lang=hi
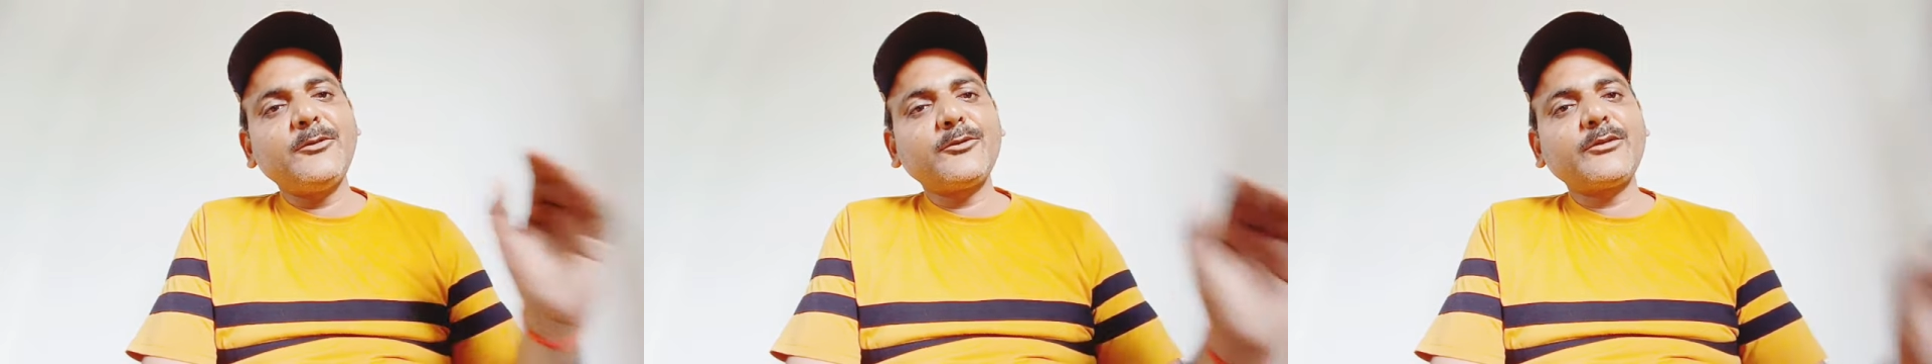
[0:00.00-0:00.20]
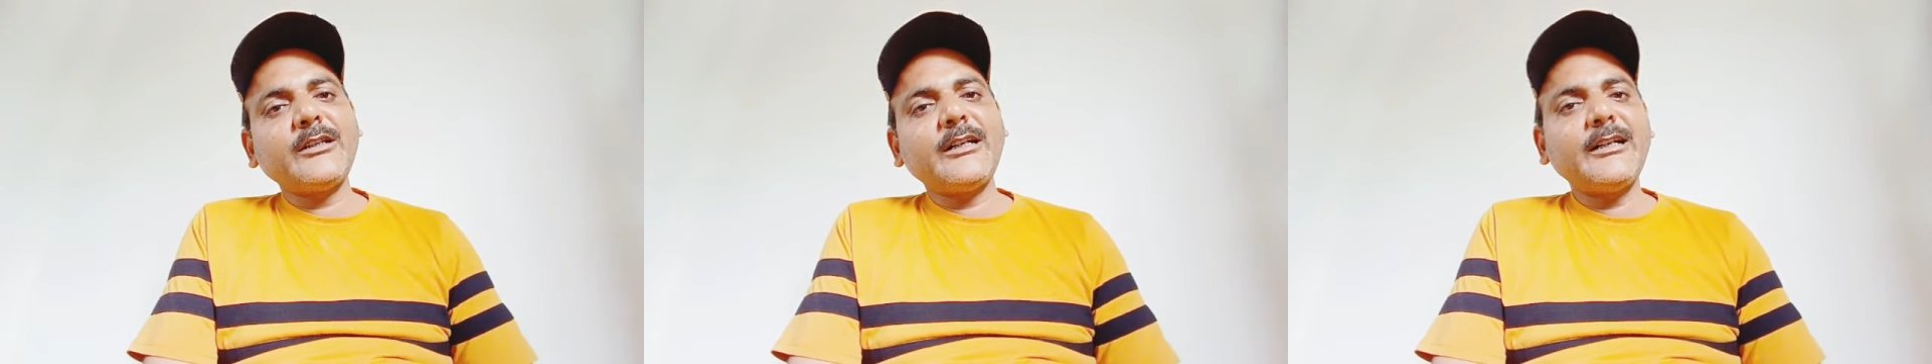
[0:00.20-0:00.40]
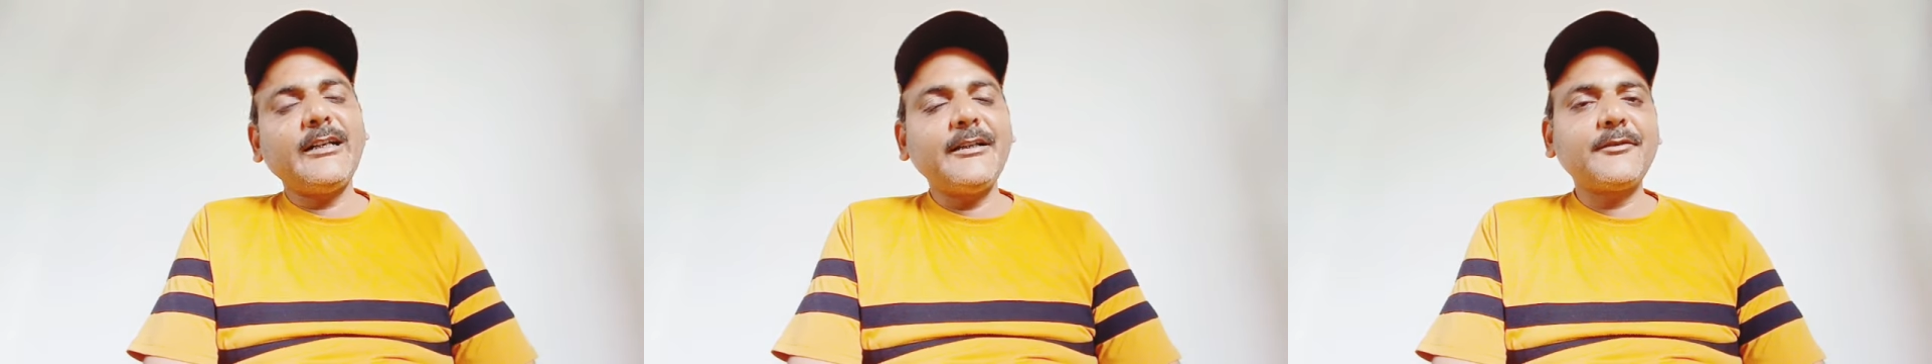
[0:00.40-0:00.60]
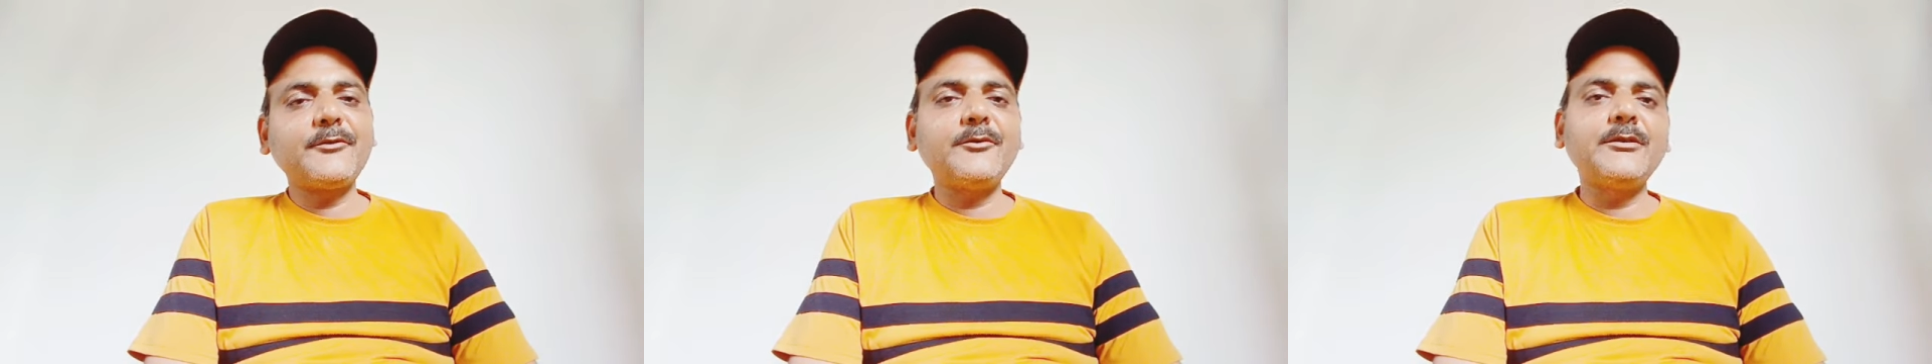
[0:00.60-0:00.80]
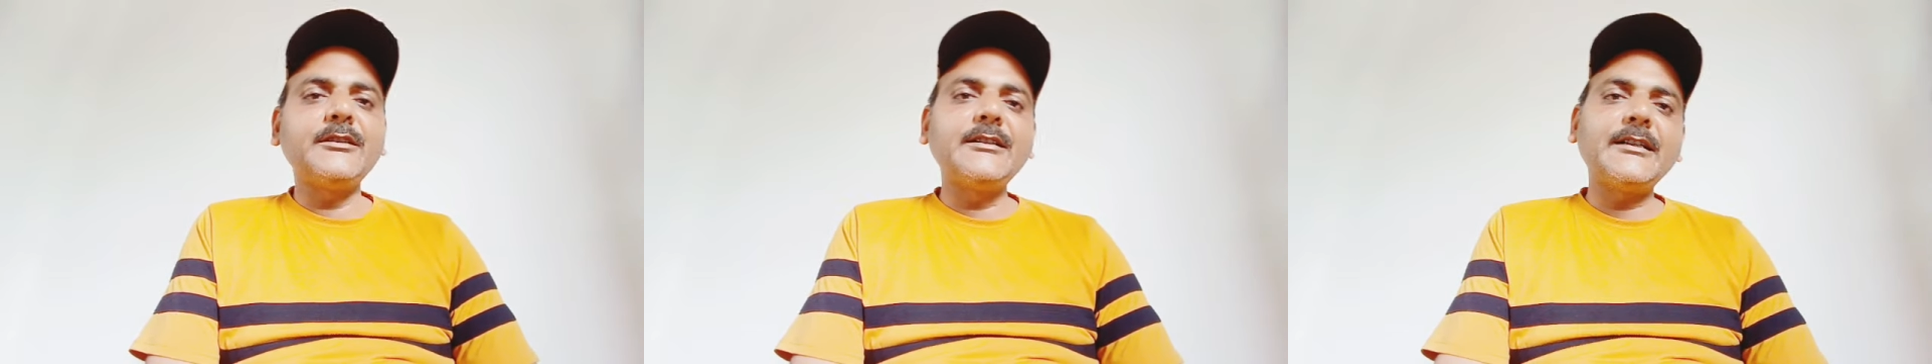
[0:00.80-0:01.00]
होता है
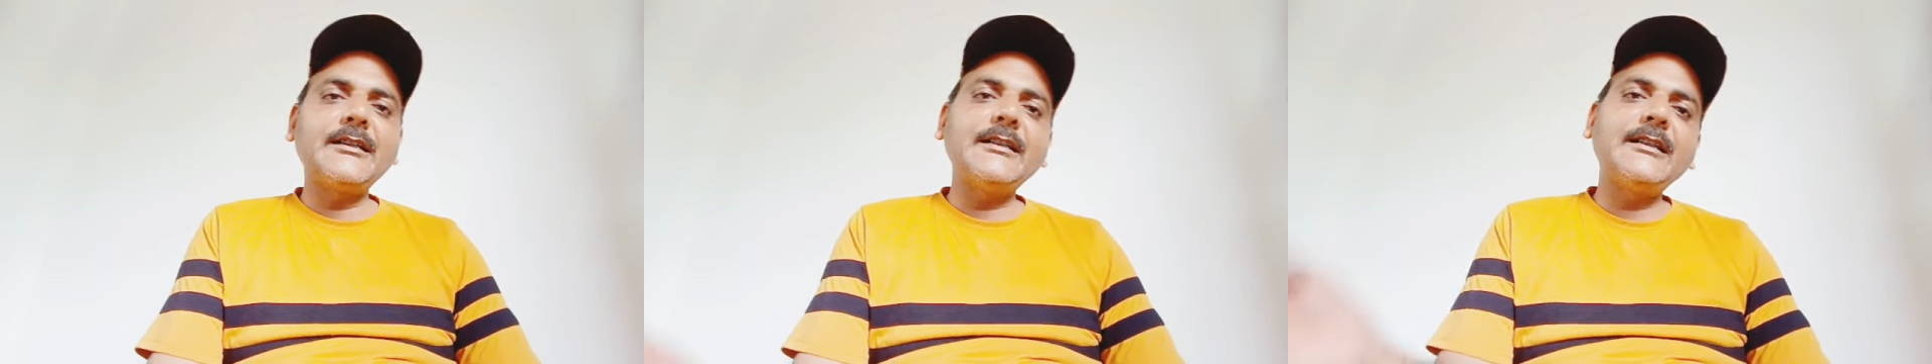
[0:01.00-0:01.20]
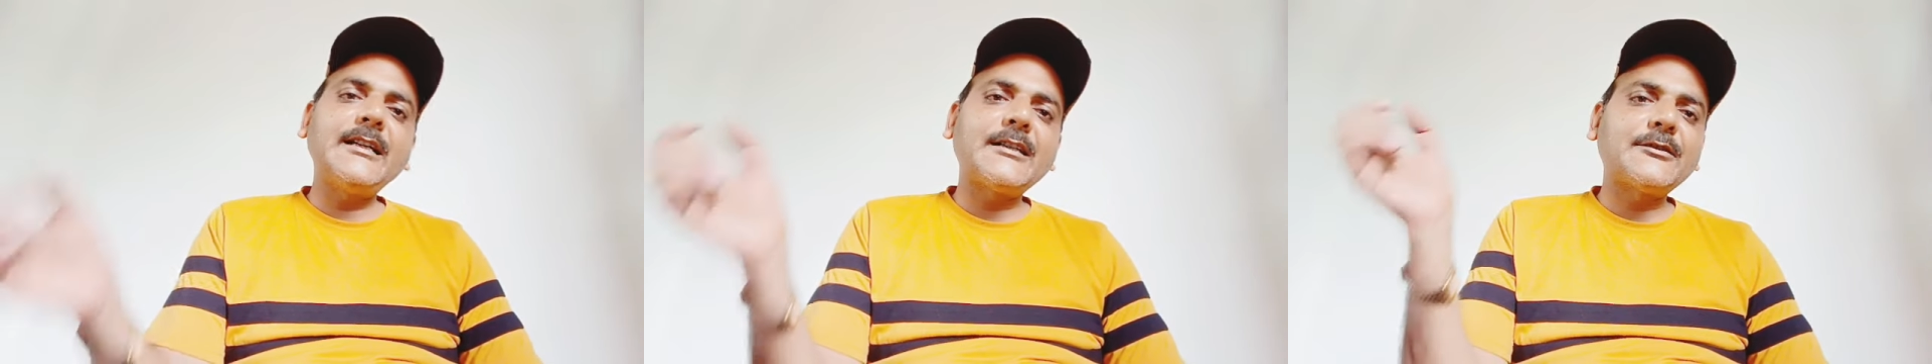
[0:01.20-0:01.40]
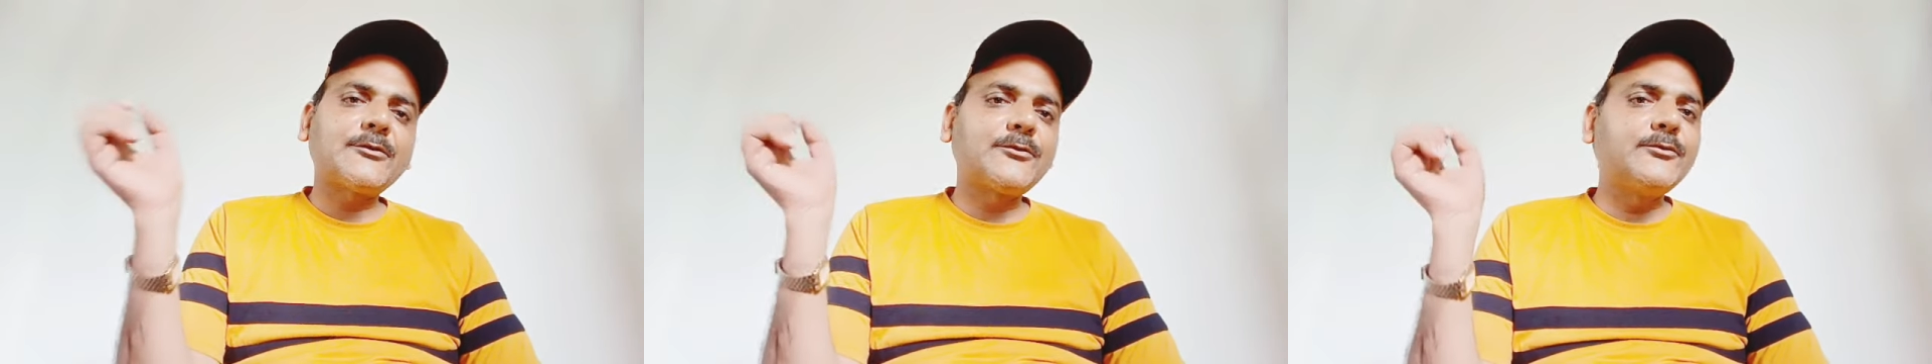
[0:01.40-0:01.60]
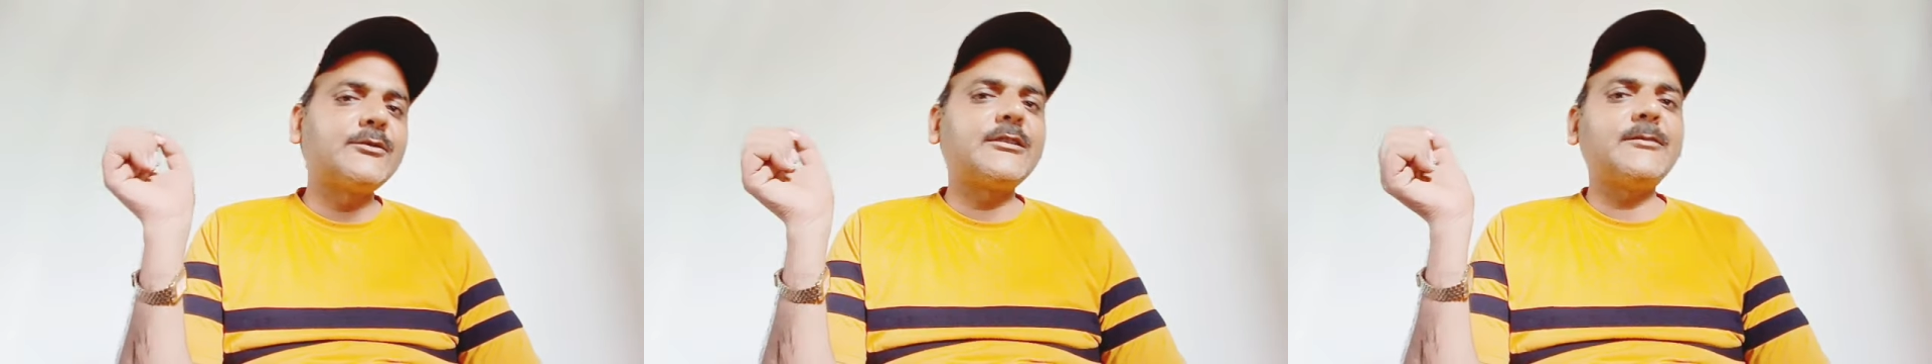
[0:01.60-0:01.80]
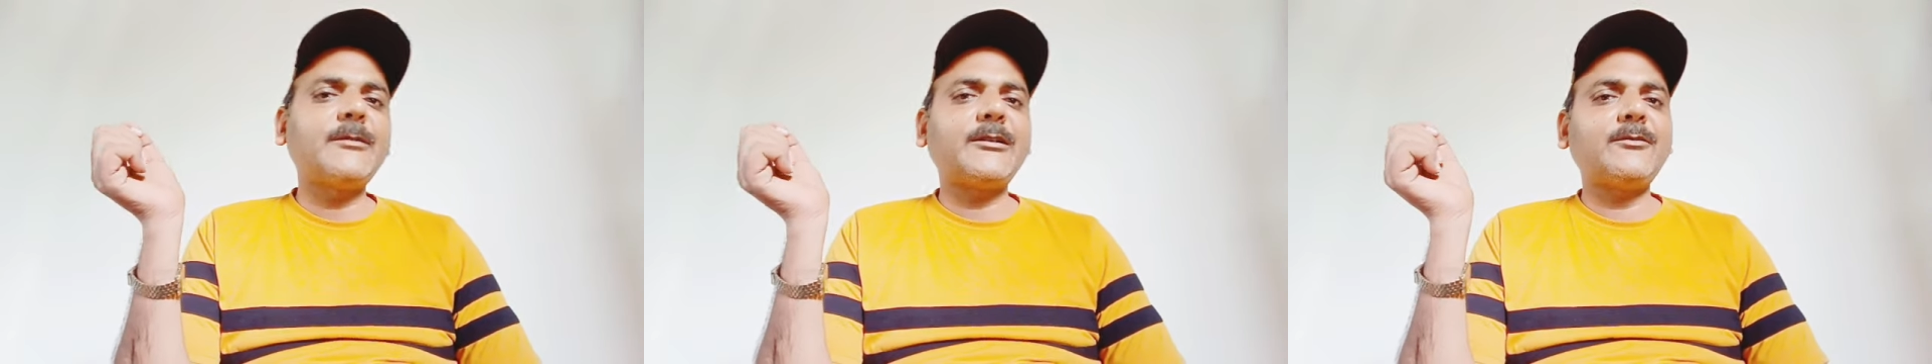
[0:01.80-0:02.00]
तो इनकी एक
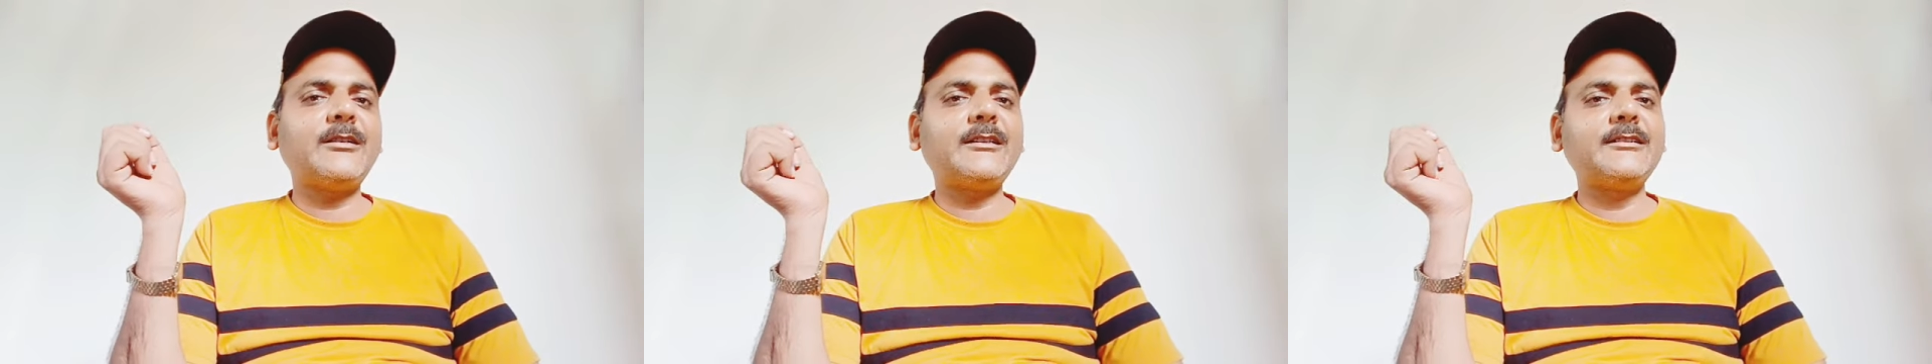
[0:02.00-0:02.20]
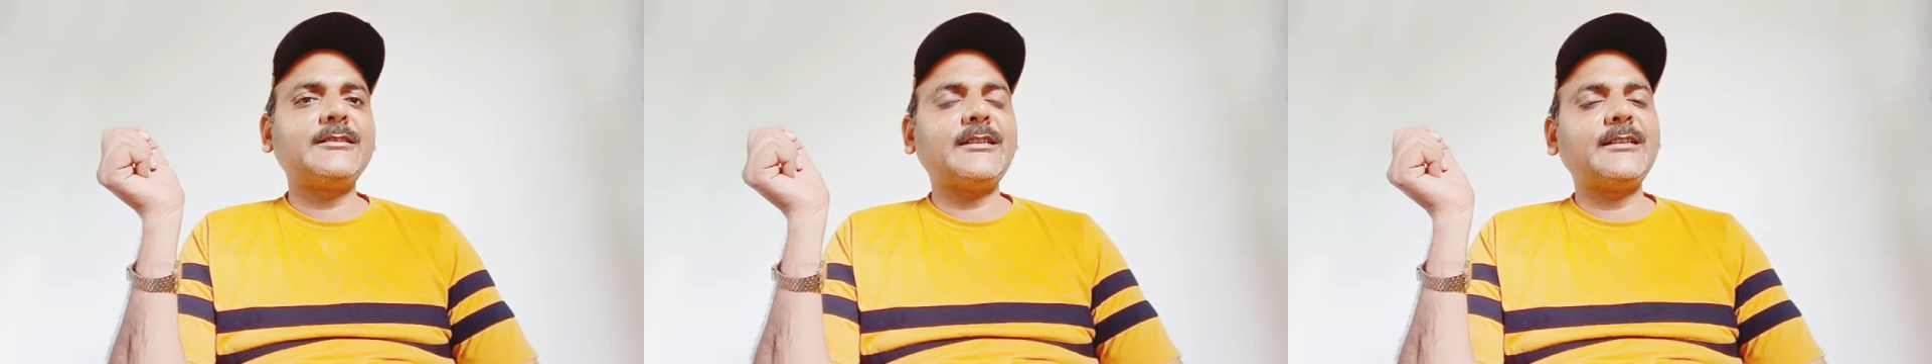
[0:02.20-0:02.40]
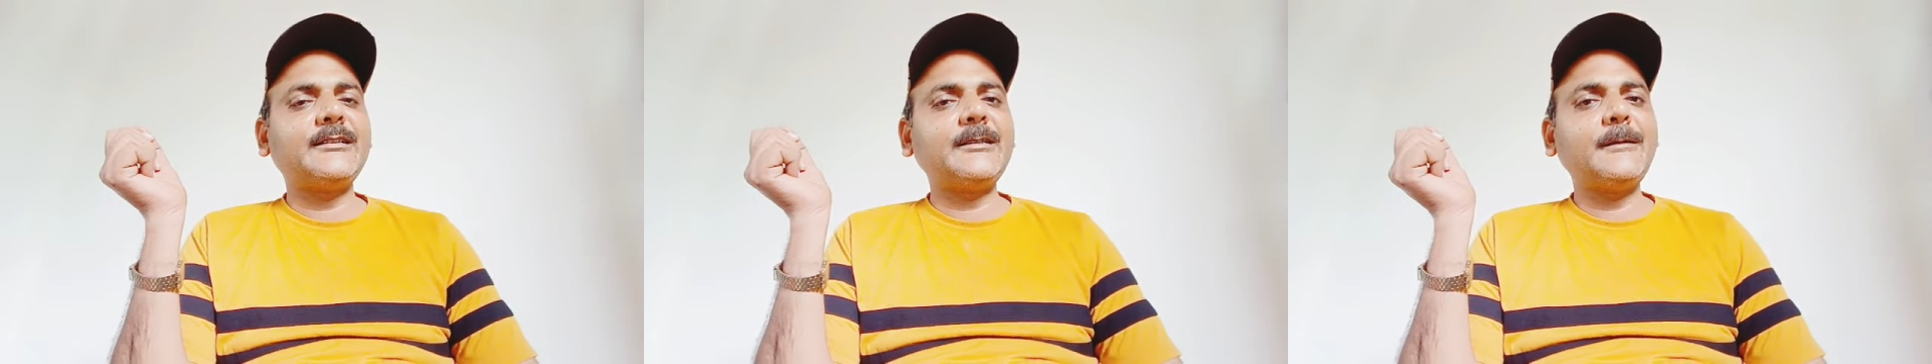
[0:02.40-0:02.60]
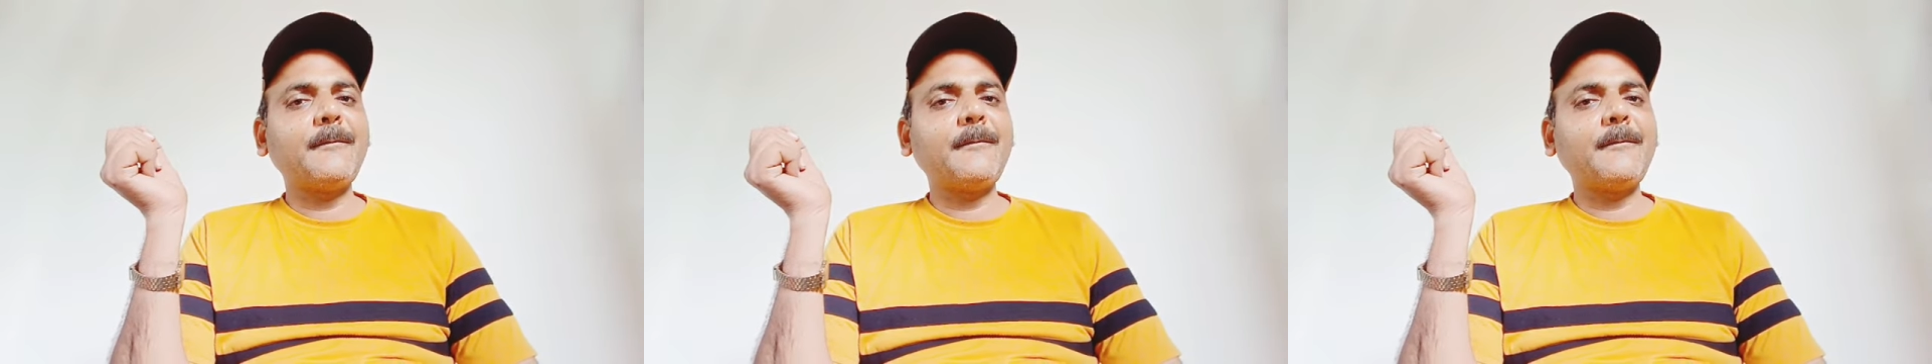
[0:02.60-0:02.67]
सूची बनवानी चाहिए